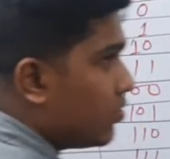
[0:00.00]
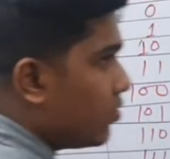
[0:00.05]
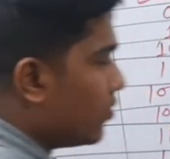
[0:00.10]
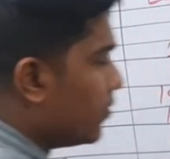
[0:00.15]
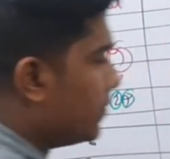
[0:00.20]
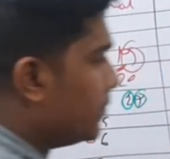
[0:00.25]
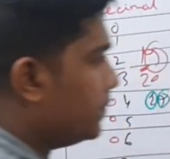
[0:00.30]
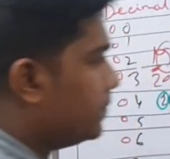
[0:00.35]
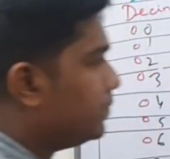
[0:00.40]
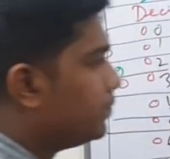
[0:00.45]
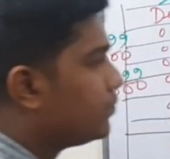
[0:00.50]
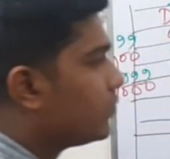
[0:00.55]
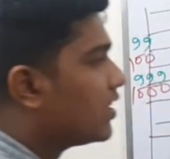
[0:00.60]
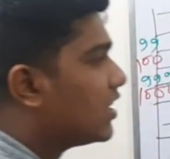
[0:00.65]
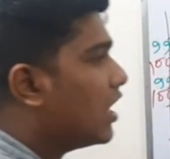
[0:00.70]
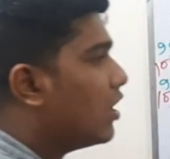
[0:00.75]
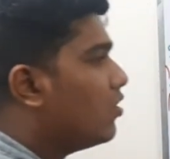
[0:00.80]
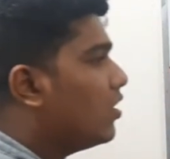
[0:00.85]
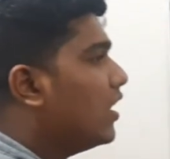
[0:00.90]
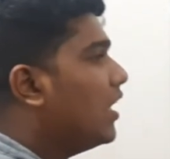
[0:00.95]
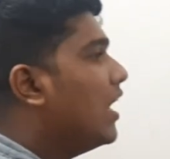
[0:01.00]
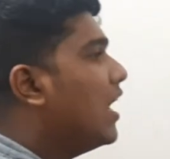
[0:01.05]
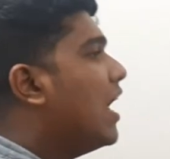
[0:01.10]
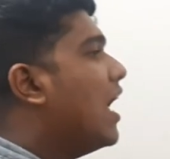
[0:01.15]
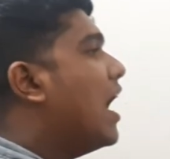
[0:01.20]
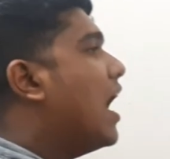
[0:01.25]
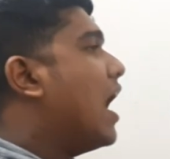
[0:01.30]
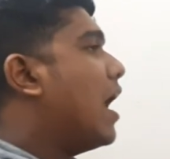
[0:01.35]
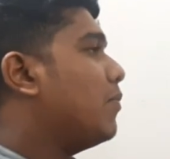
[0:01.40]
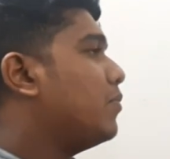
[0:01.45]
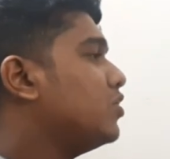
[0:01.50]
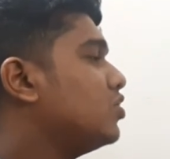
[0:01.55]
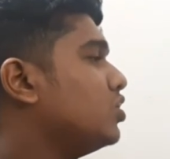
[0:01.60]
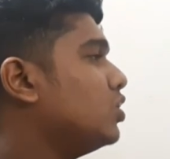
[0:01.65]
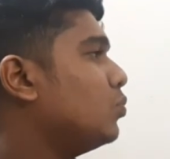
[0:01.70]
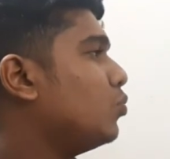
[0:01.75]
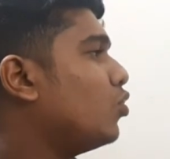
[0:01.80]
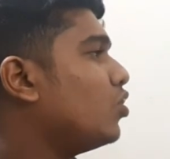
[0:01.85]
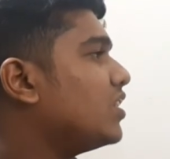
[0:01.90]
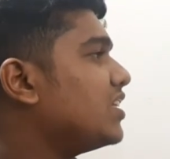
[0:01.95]
জিরো তাহলে আমরা
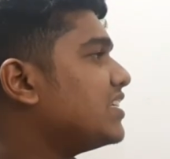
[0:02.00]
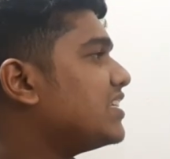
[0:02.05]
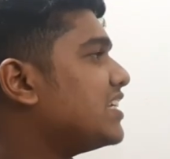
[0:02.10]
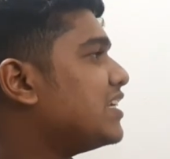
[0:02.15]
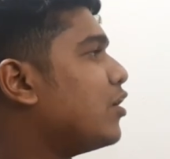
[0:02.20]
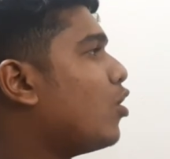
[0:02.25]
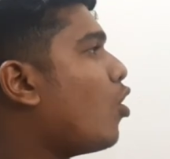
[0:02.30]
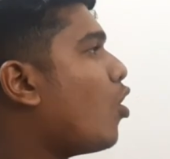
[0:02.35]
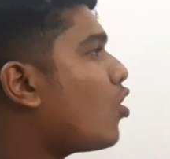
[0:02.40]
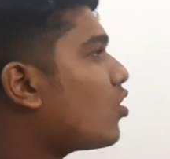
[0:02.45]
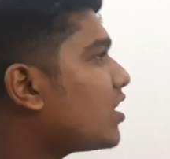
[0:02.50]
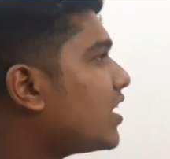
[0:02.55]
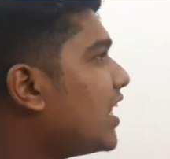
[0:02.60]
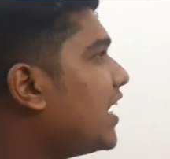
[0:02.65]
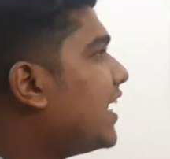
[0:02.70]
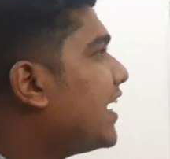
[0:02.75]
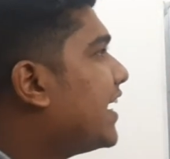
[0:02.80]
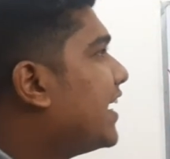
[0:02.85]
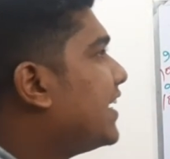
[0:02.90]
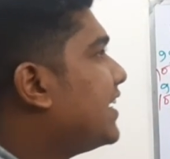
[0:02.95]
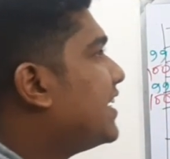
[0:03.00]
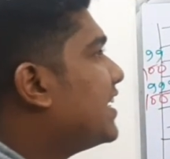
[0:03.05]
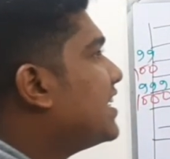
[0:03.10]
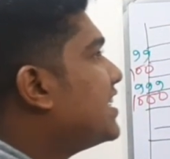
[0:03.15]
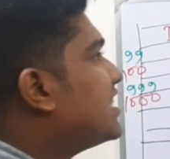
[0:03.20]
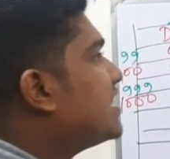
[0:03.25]
যদি বলতে চাই যে অক্টালের ক্ষেত্রে